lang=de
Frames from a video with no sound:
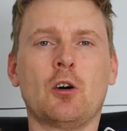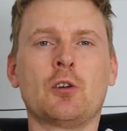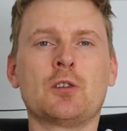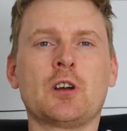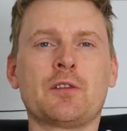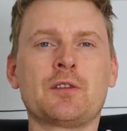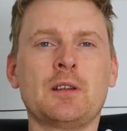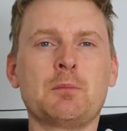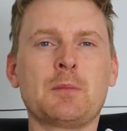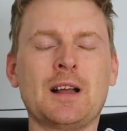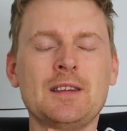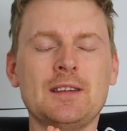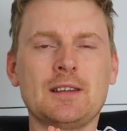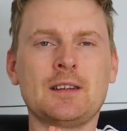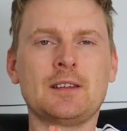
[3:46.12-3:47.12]
und auf dem
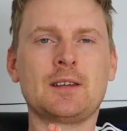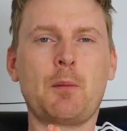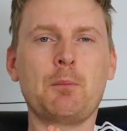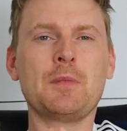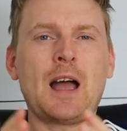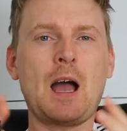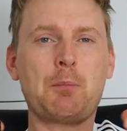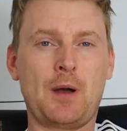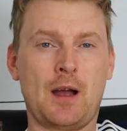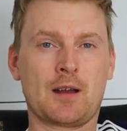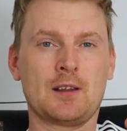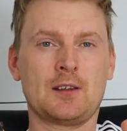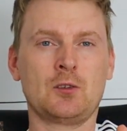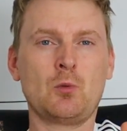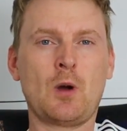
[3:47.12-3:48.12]
ganzen, gesamten Abhang
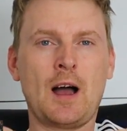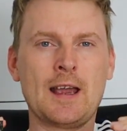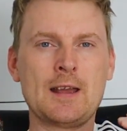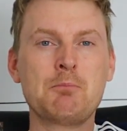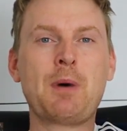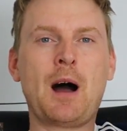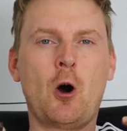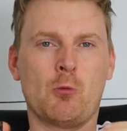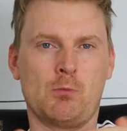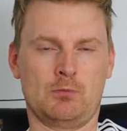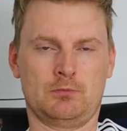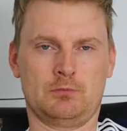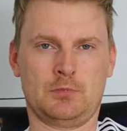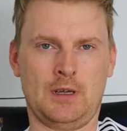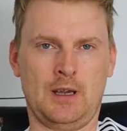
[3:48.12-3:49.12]
ist nur ein Baum.
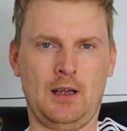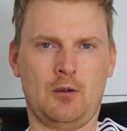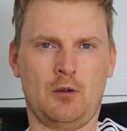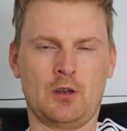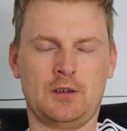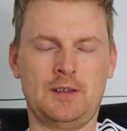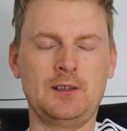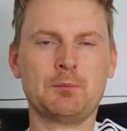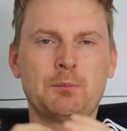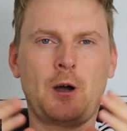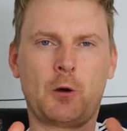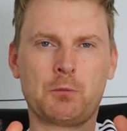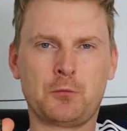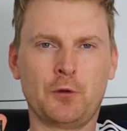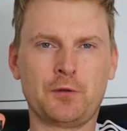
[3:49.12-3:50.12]
Ja? Und diesen
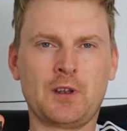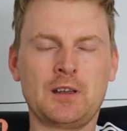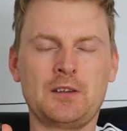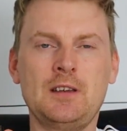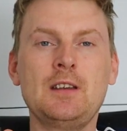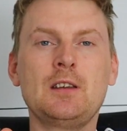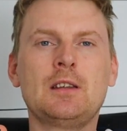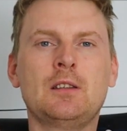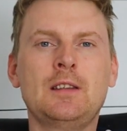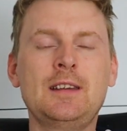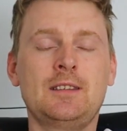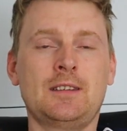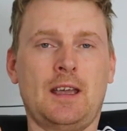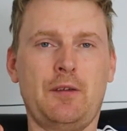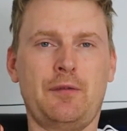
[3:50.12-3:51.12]
Baum dürft ihr natürlich
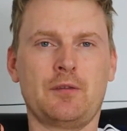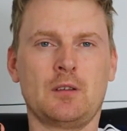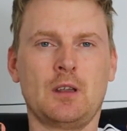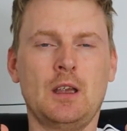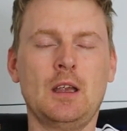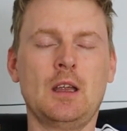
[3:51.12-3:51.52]
nicht treffen.